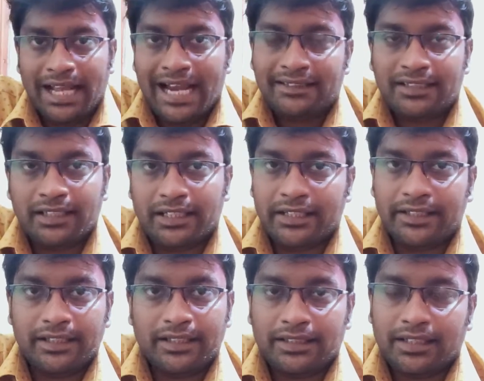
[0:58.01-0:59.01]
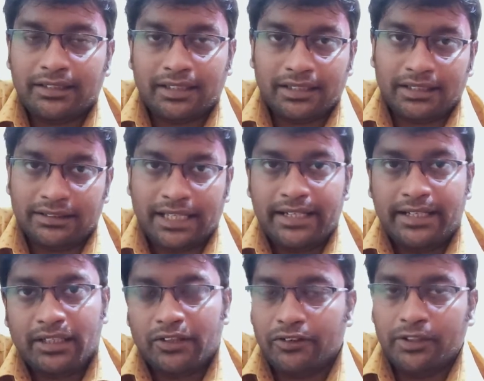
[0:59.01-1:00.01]
ஆக்டர்கிட்ட இருக்க அந்த
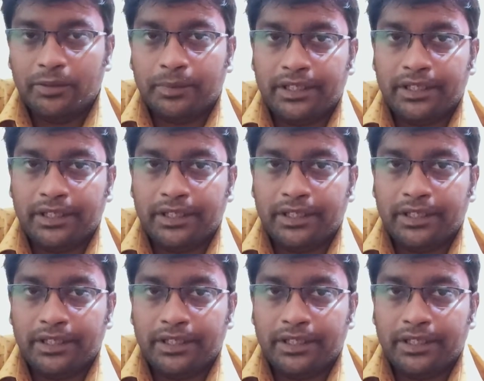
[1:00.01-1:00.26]
தயக்கங்கள் வந்து